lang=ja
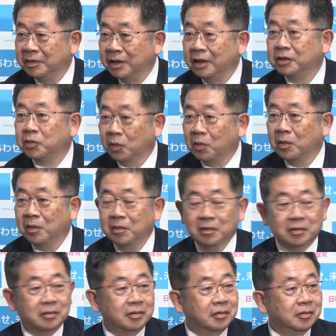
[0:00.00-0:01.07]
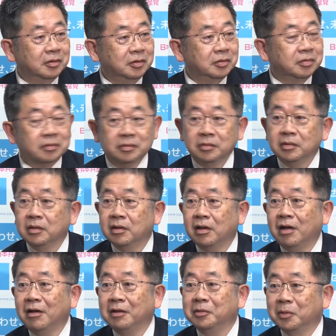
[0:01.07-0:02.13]
ないという、
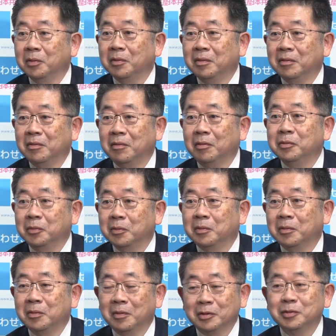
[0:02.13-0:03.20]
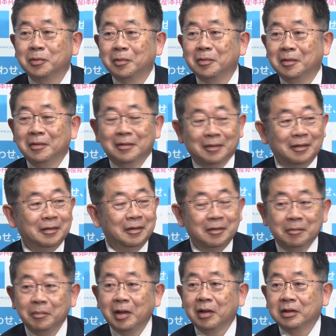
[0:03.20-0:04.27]
あ、あんのあんのあ、そう。
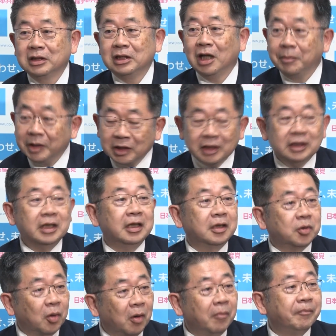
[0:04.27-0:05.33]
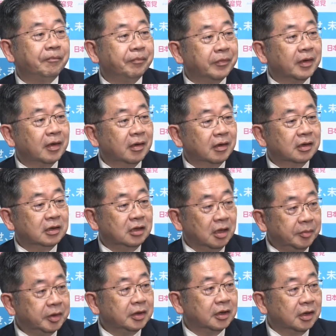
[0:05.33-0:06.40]
まあ、極めて異例と、
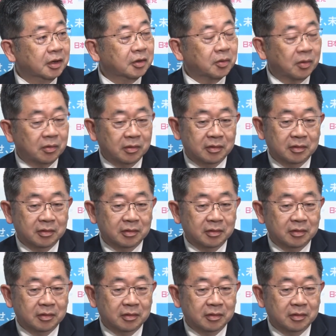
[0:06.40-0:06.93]
極めて異例と、